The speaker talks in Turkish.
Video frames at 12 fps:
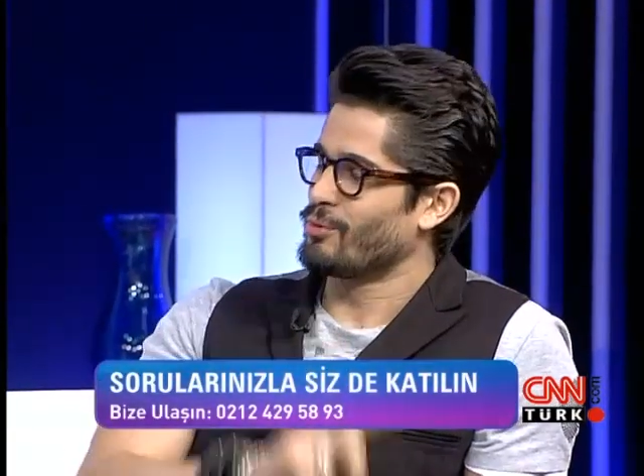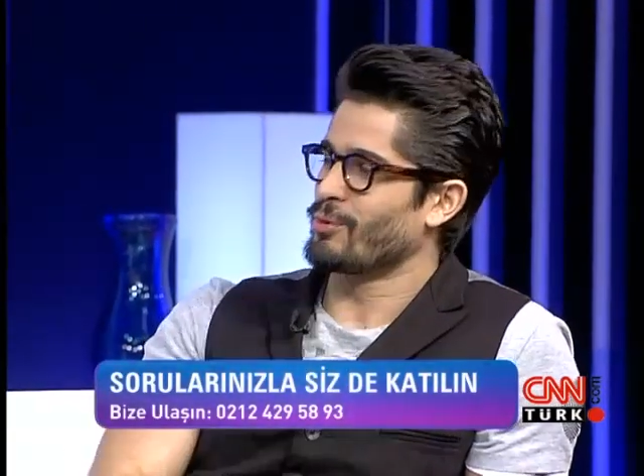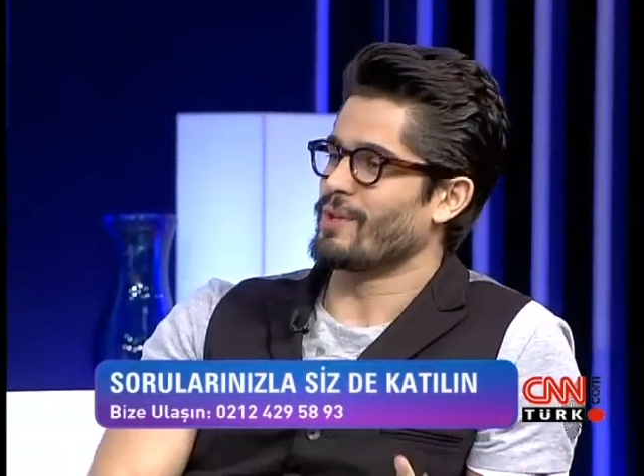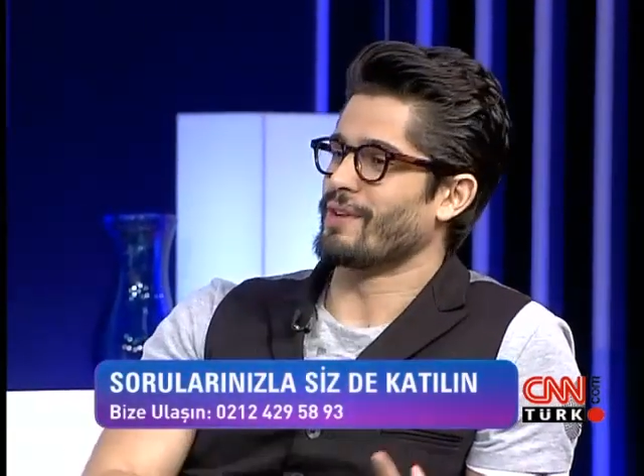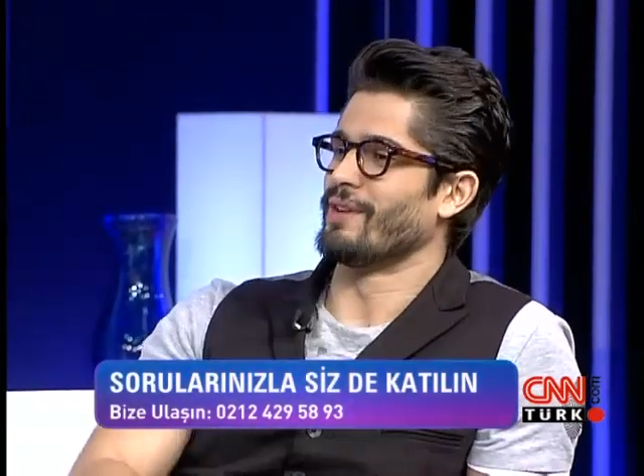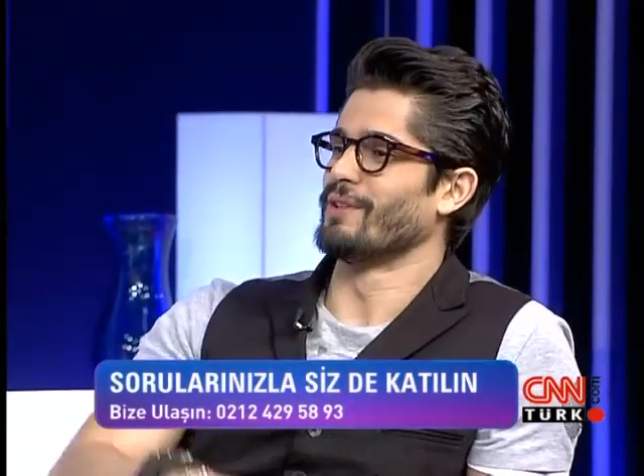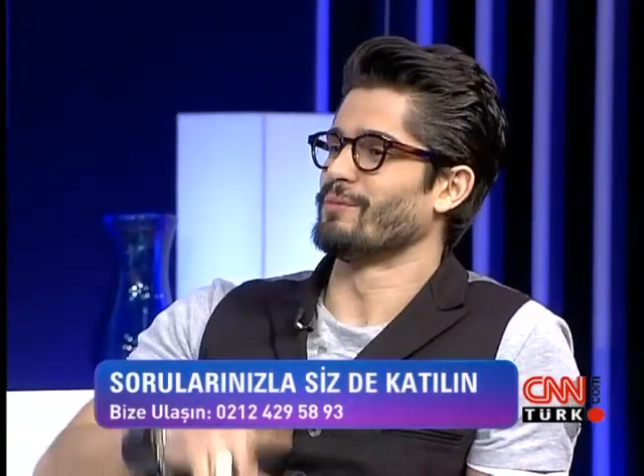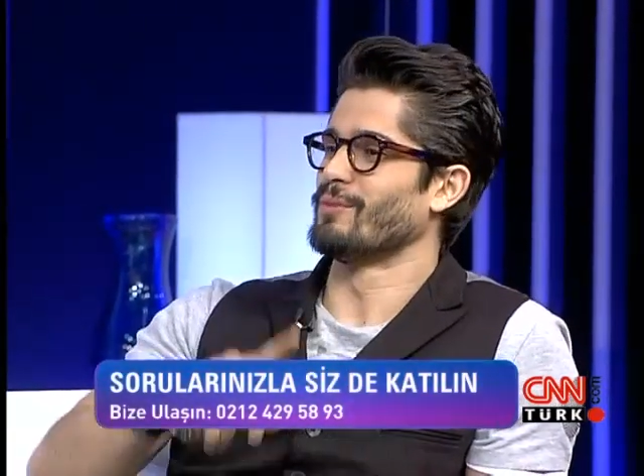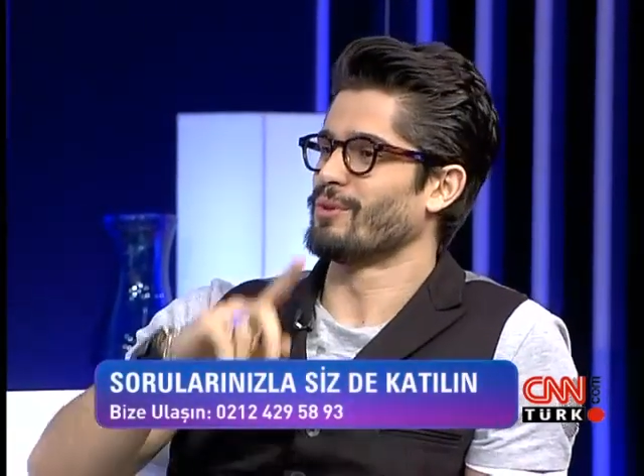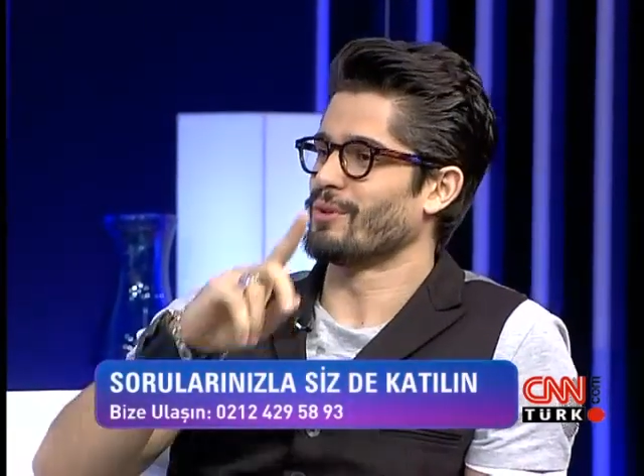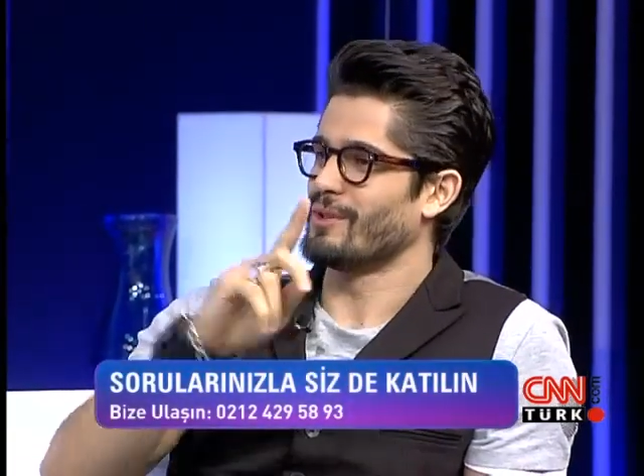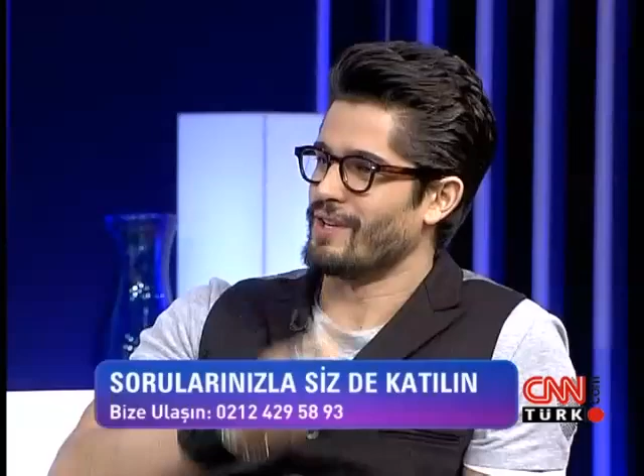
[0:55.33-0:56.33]
Türkler
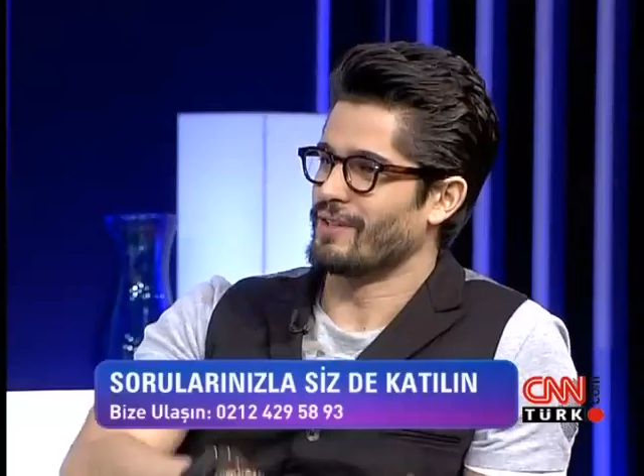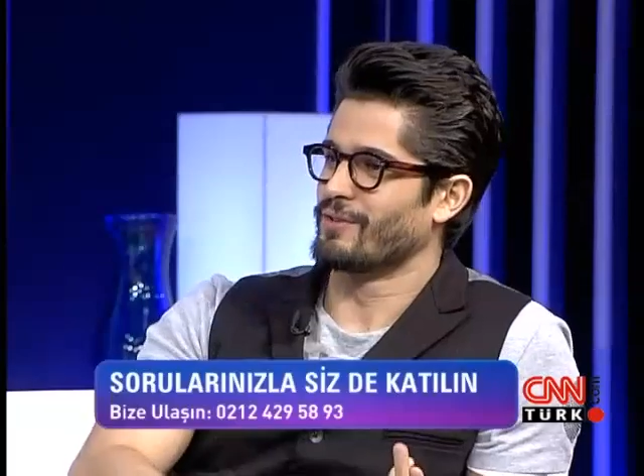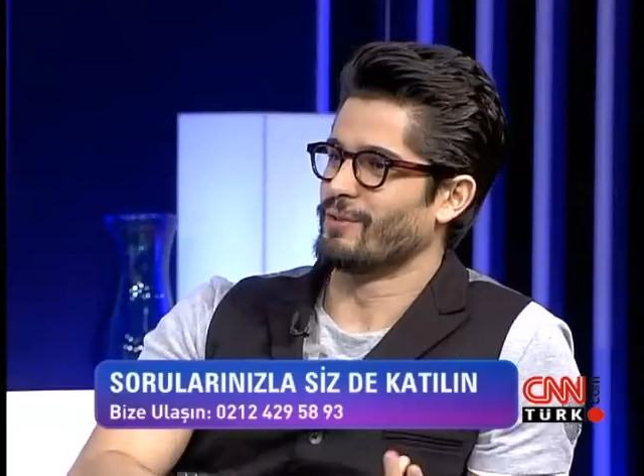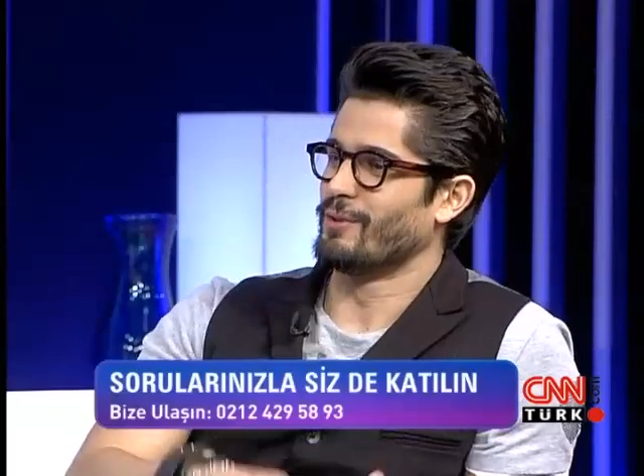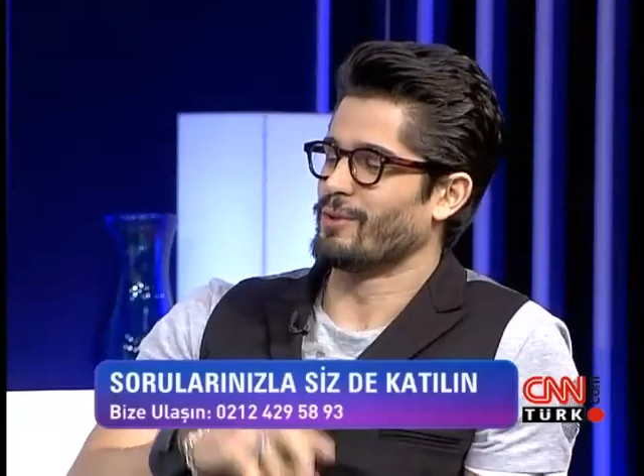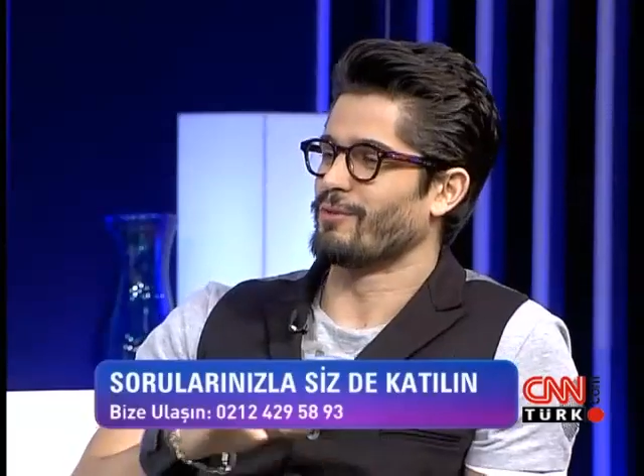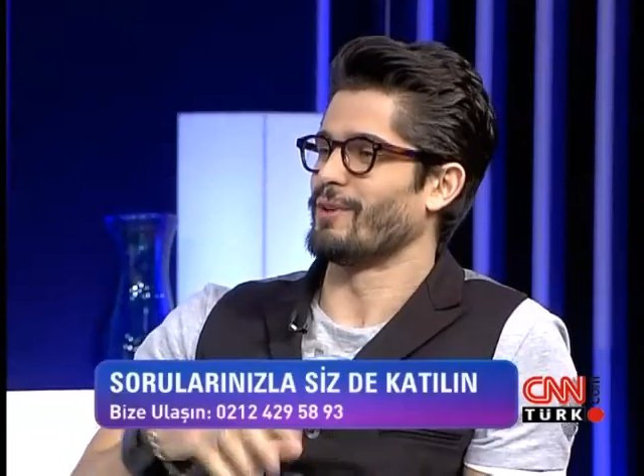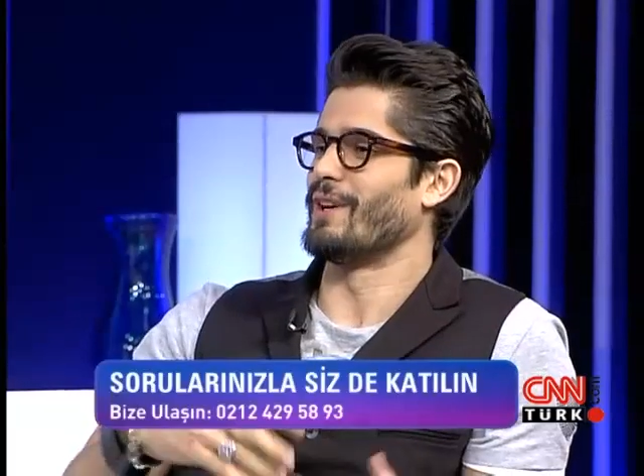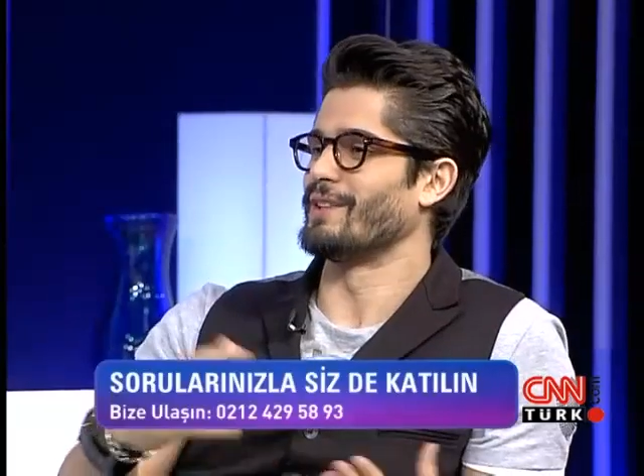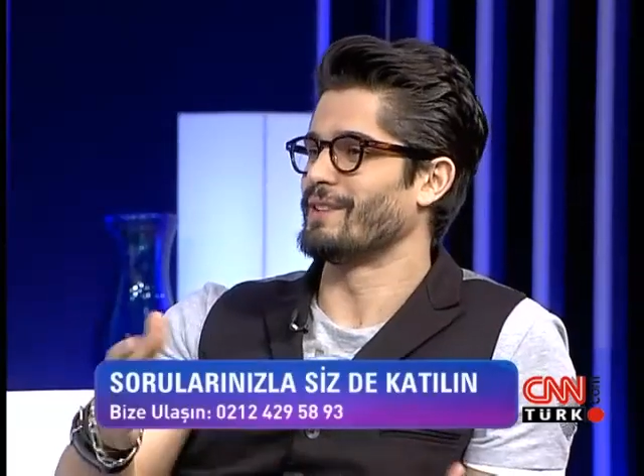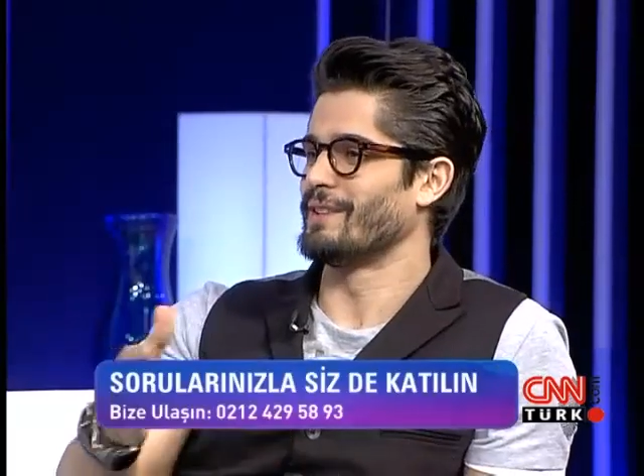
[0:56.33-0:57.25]
alınmıyor, niye atılıyor falan